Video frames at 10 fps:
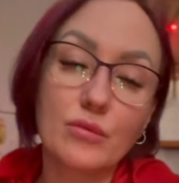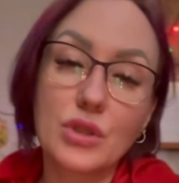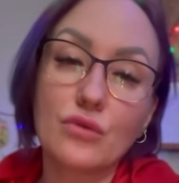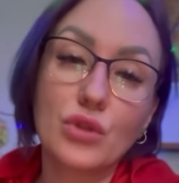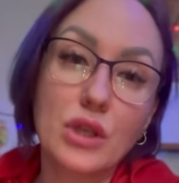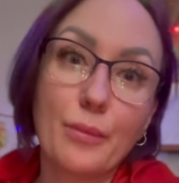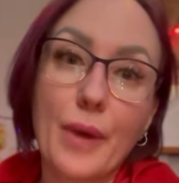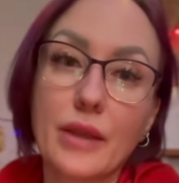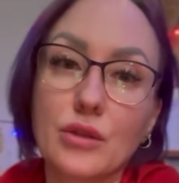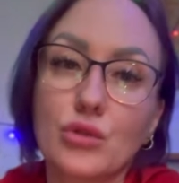Мы сегодня
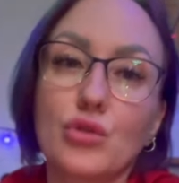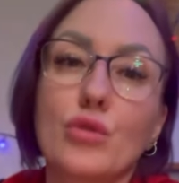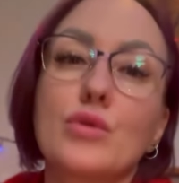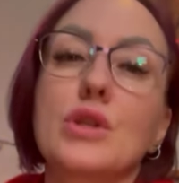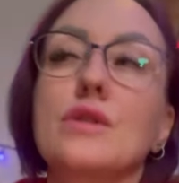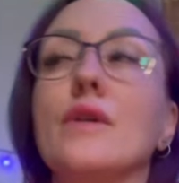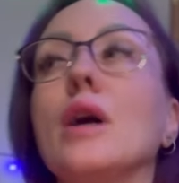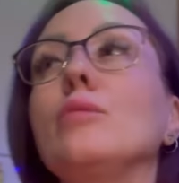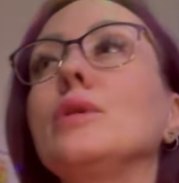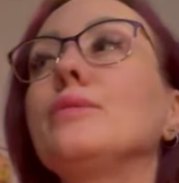опять окунемся с
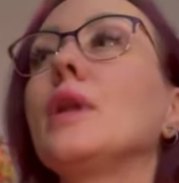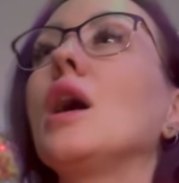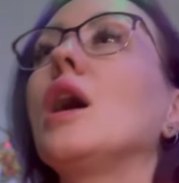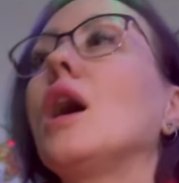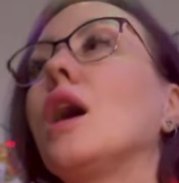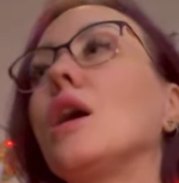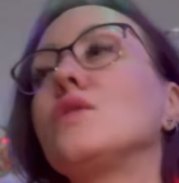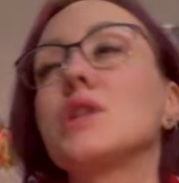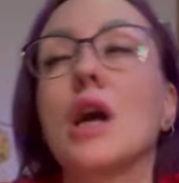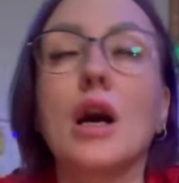вами
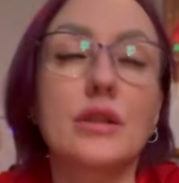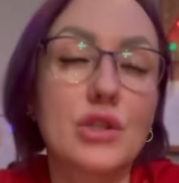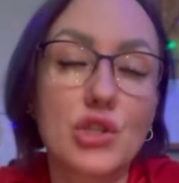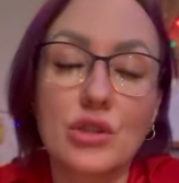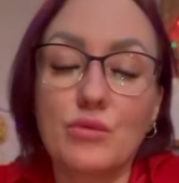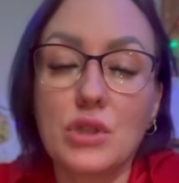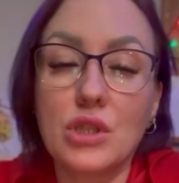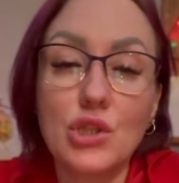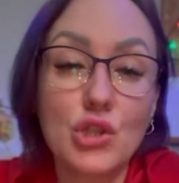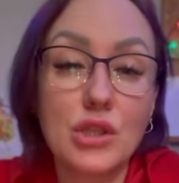в загадочный
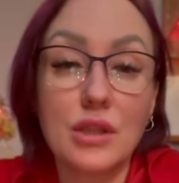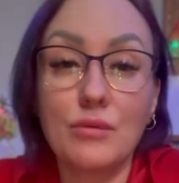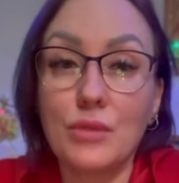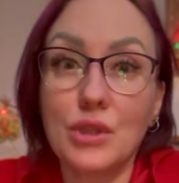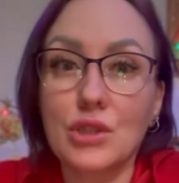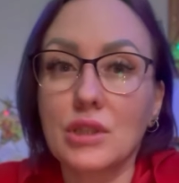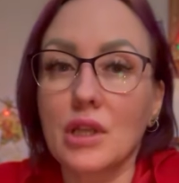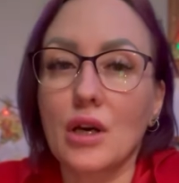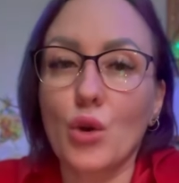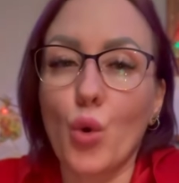мистический мир
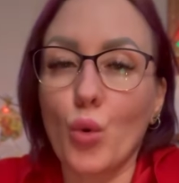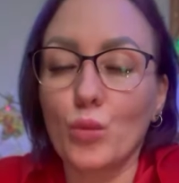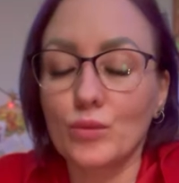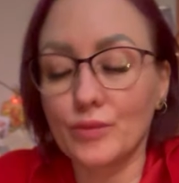Таро.